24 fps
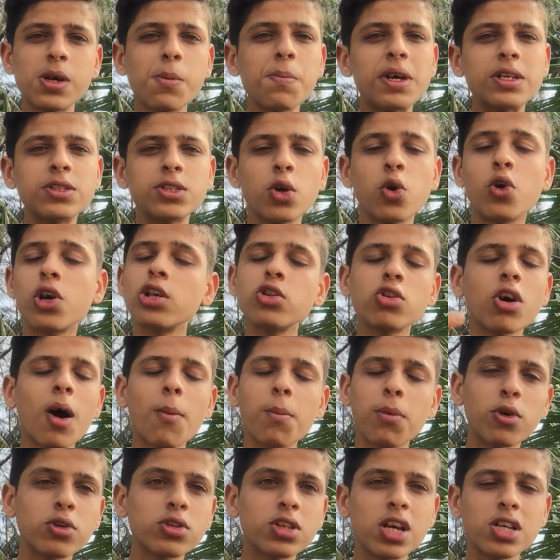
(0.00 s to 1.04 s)
से पैसे होंगे तो
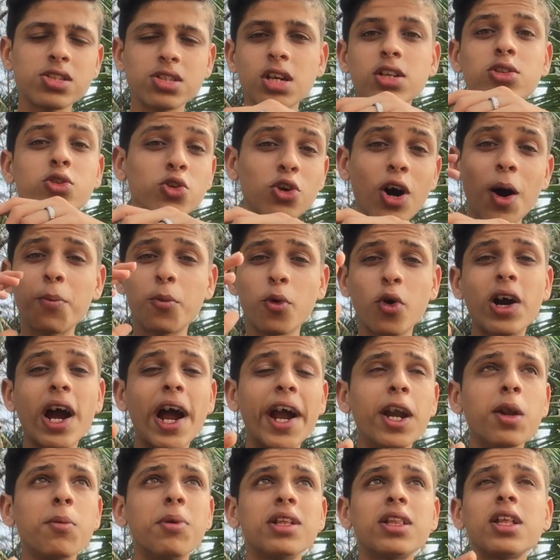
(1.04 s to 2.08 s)
आप लोग दे सकते हो आपको
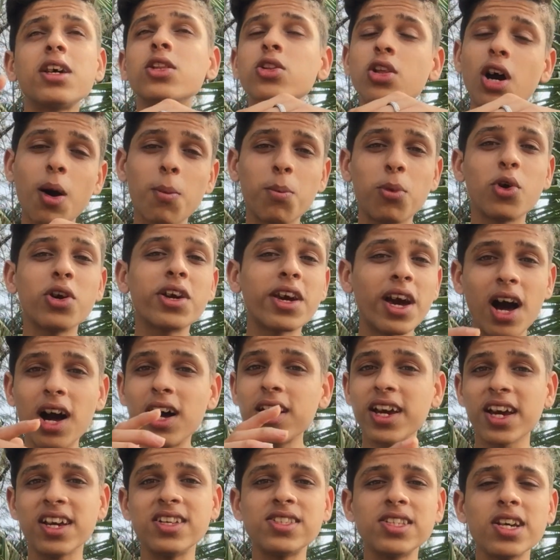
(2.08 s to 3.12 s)
गाइड बताए तो आप लोग
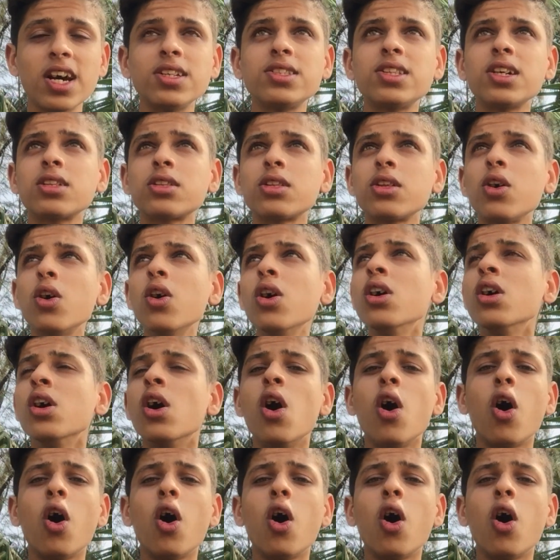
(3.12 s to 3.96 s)
यहाँ कैसे आ सकते हो